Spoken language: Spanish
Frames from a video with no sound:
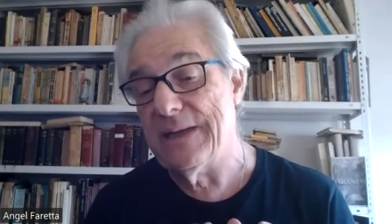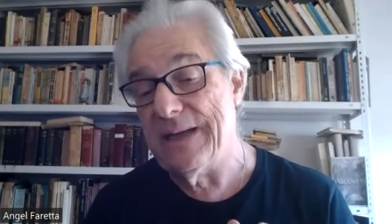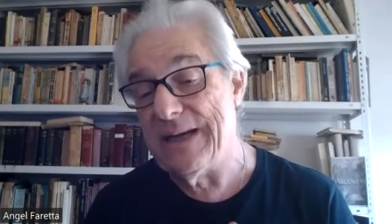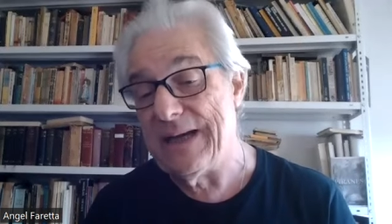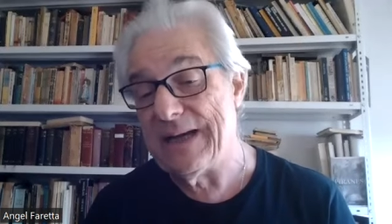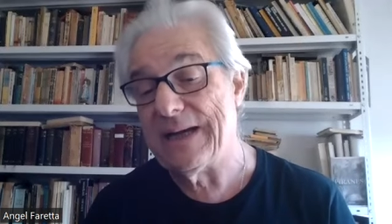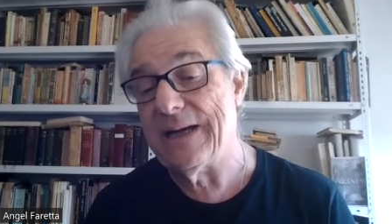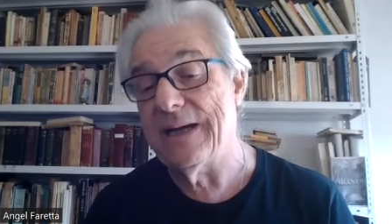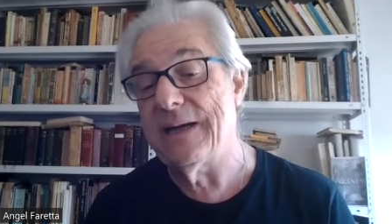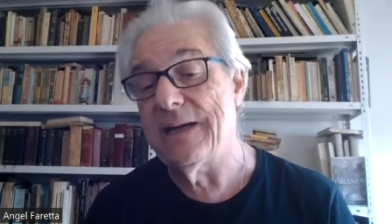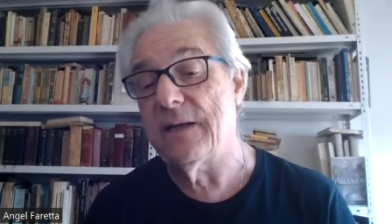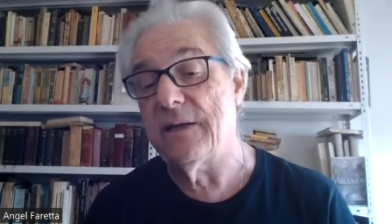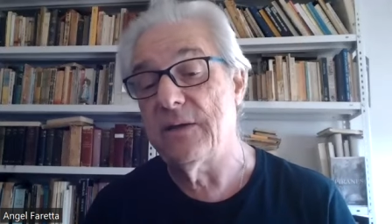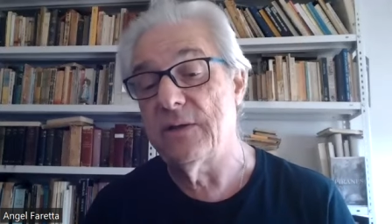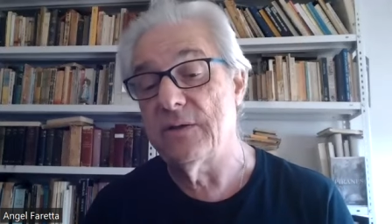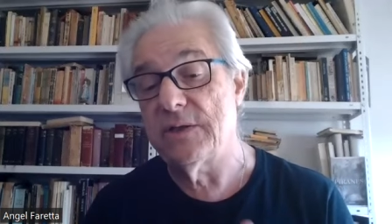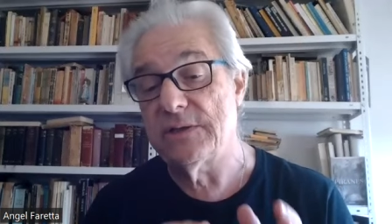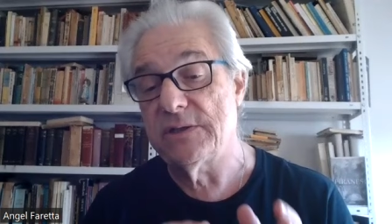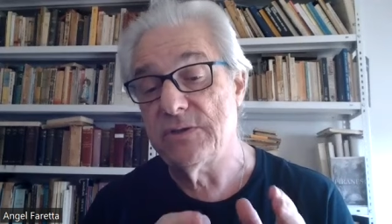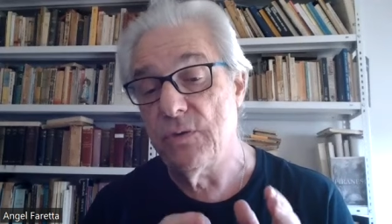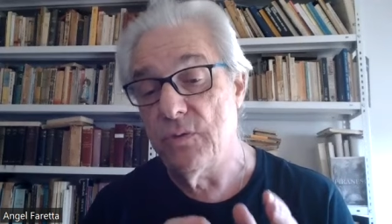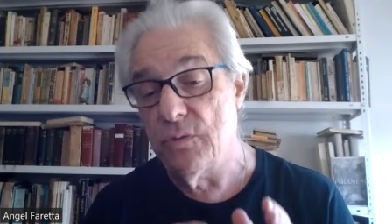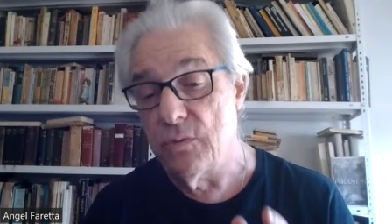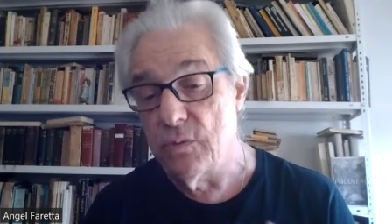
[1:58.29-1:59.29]
de las
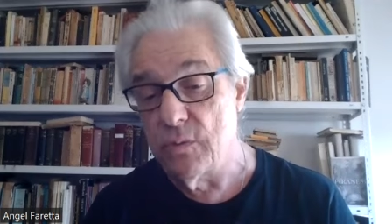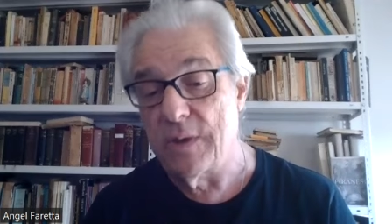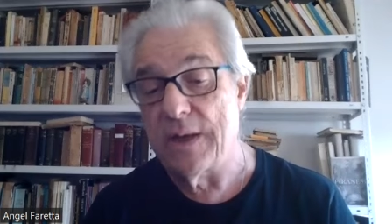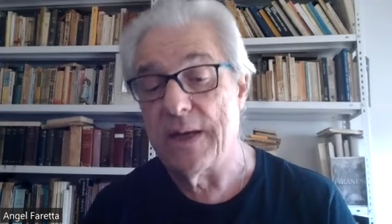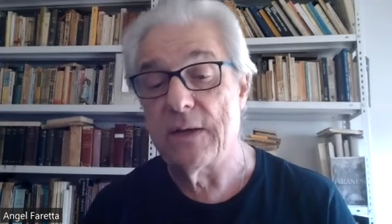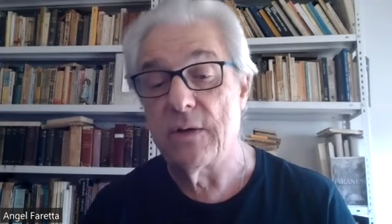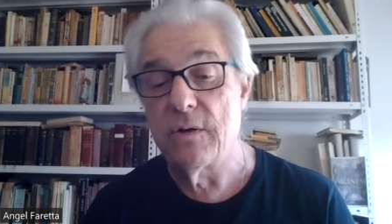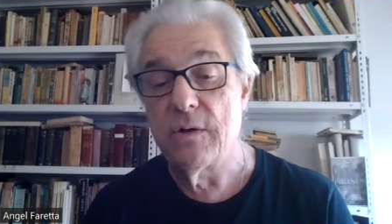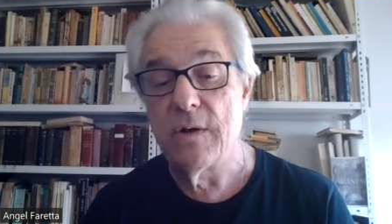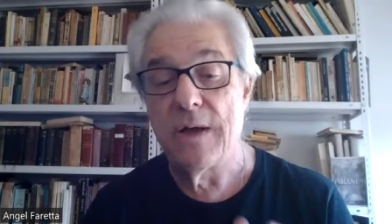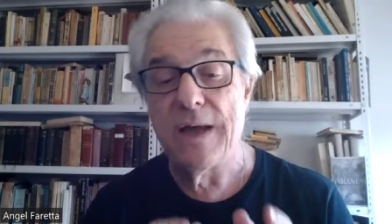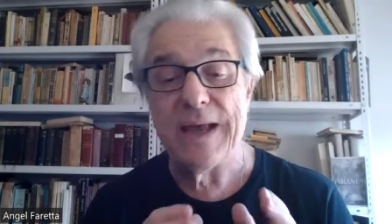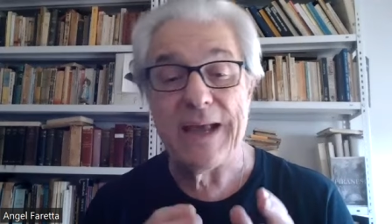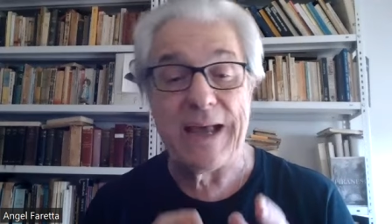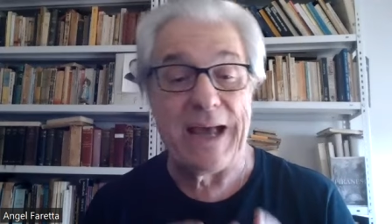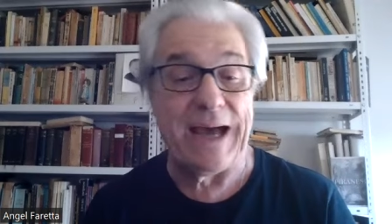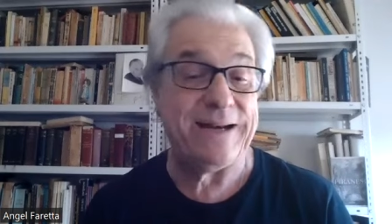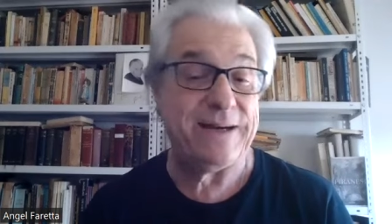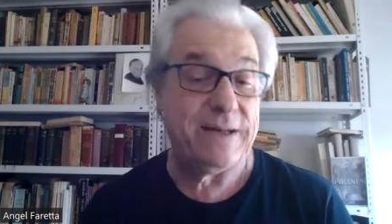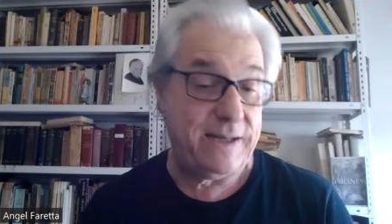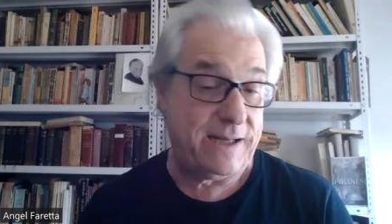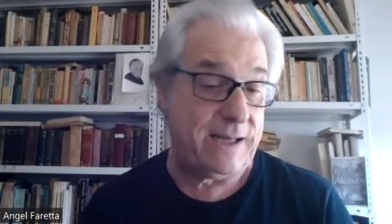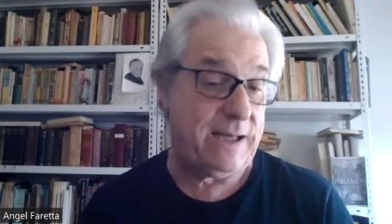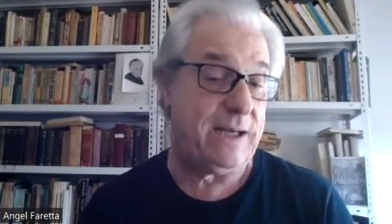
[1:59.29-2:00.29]
religiones húngaro
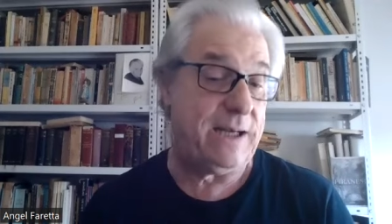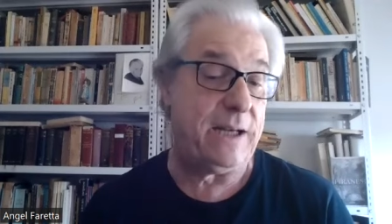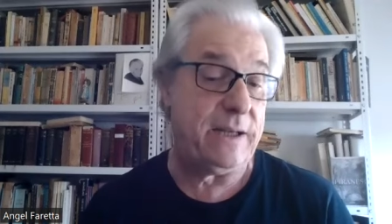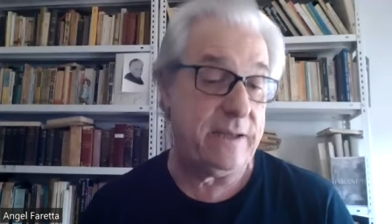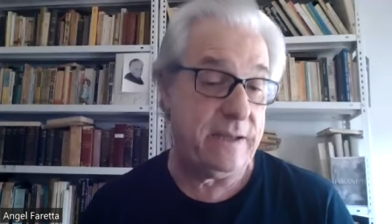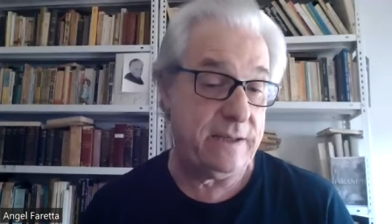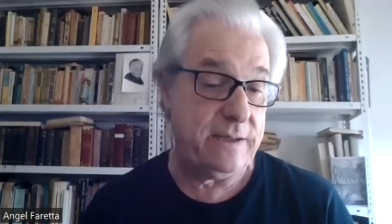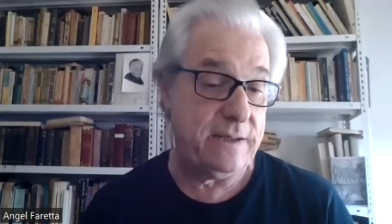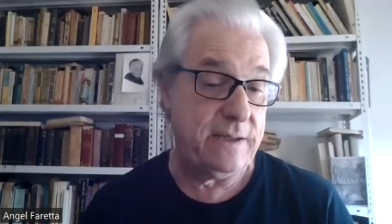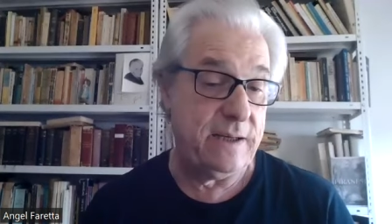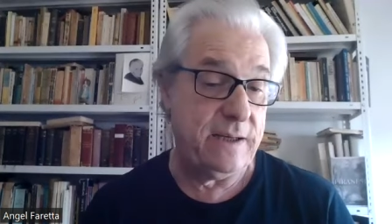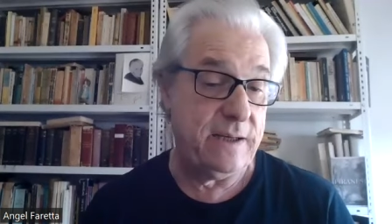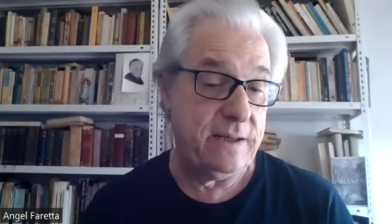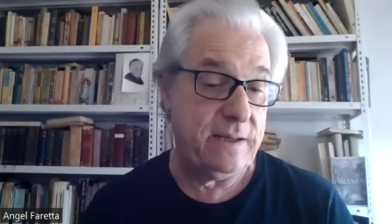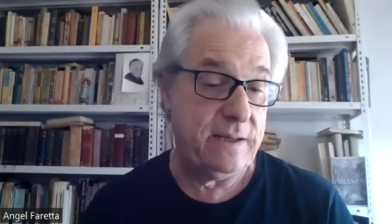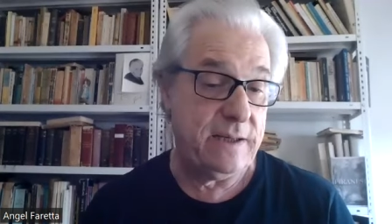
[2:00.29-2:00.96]
Karl Kerenyi